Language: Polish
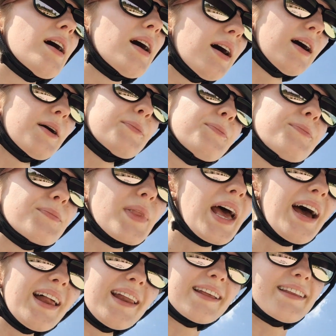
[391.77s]
Um,
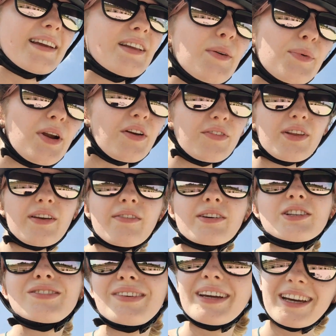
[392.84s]
ale tak naprawdę
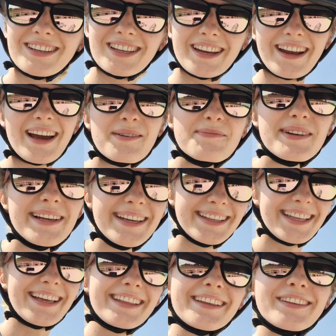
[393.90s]
właściwie każdy
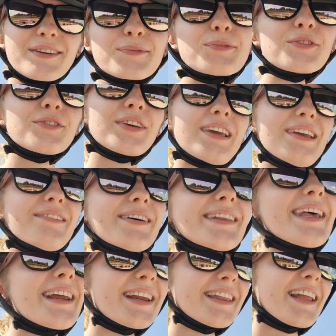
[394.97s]
rehabilitant to mówi i
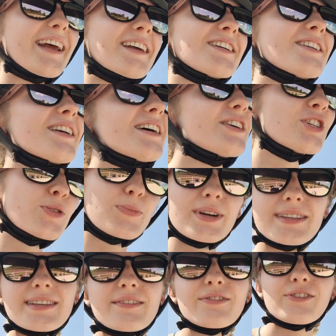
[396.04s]
weterynarz, że
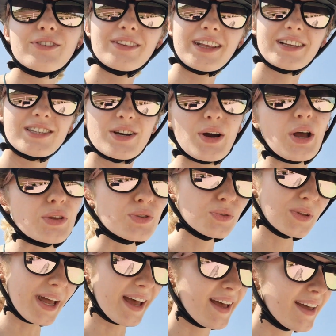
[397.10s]
szpryca wodna działa
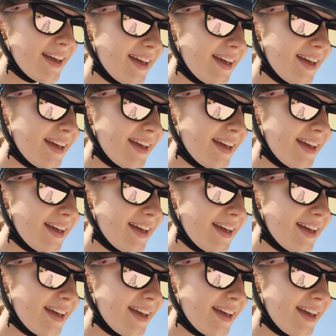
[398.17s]
cuda.